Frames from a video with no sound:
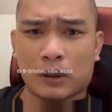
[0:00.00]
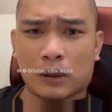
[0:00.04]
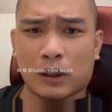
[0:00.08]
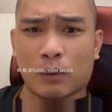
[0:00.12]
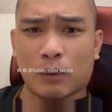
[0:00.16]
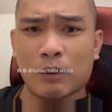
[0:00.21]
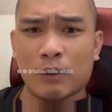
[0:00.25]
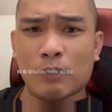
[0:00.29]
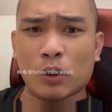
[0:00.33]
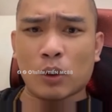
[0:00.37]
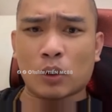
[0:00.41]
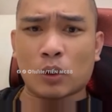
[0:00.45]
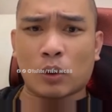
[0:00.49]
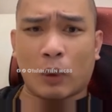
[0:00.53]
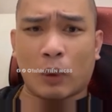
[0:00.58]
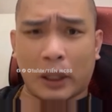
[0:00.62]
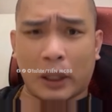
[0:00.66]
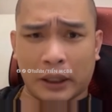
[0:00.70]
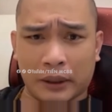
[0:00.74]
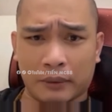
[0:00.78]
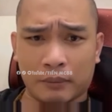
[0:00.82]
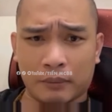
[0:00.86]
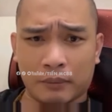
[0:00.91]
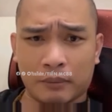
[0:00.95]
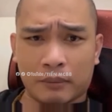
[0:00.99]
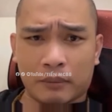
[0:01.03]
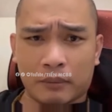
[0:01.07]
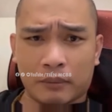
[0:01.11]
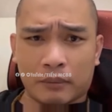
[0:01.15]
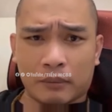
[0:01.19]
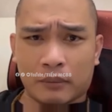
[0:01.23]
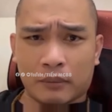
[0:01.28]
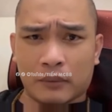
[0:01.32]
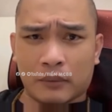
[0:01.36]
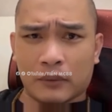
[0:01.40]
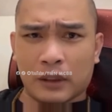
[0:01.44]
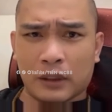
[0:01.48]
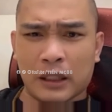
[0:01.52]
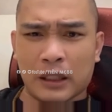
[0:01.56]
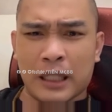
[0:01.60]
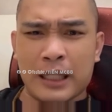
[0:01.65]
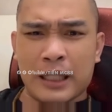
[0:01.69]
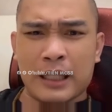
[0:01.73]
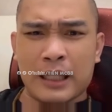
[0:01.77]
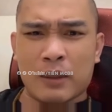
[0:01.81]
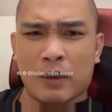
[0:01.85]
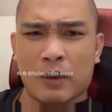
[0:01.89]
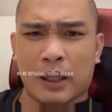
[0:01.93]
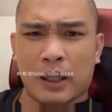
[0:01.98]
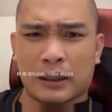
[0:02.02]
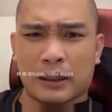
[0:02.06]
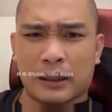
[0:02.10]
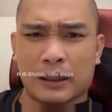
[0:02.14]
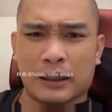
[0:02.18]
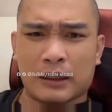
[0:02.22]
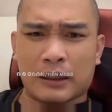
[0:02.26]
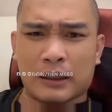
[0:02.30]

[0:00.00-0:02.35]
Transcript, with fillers: 61 tuổi Lấy gọi là gì